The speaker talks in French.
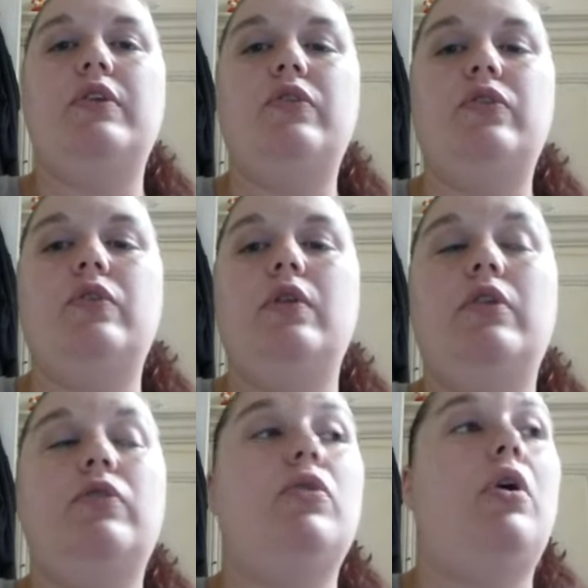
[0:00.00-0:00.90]

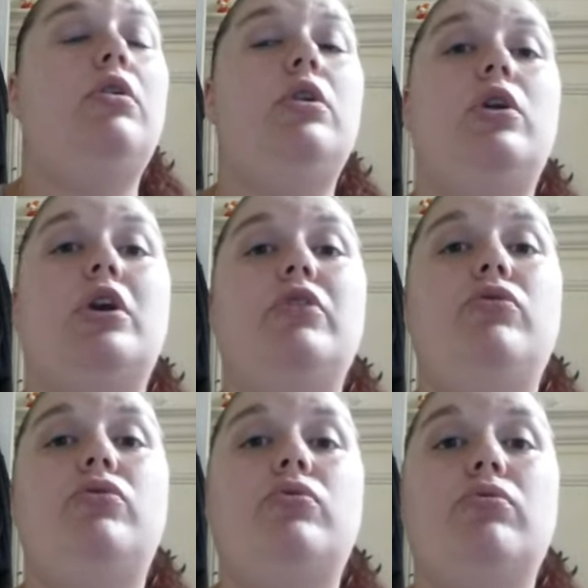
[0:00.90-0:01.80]
soldes, les
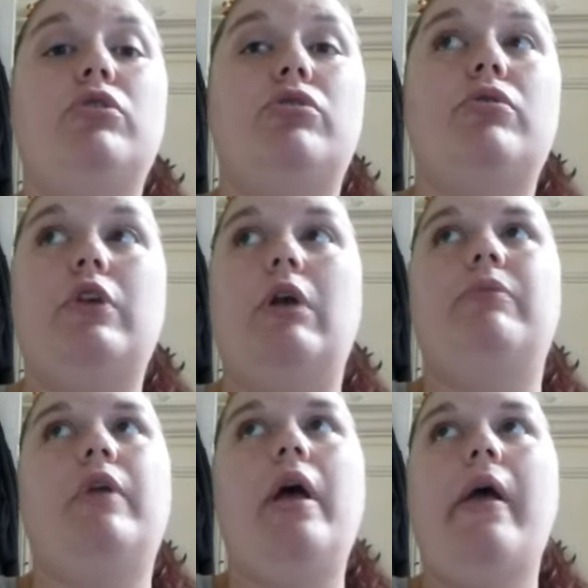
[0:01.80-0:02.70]
réductions, les choses comme
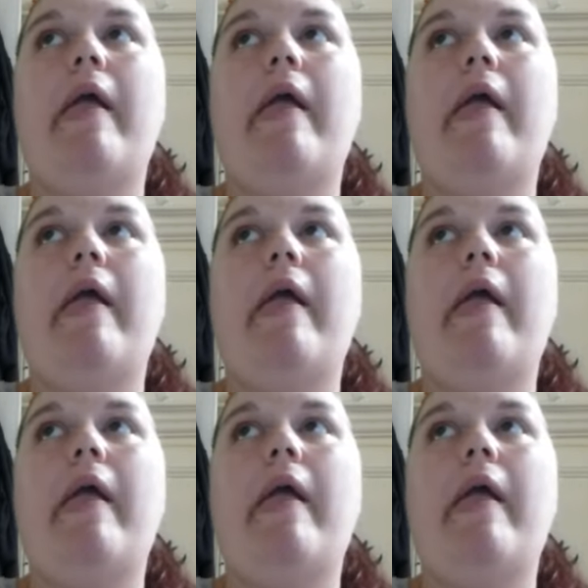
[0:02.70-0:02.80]
ça.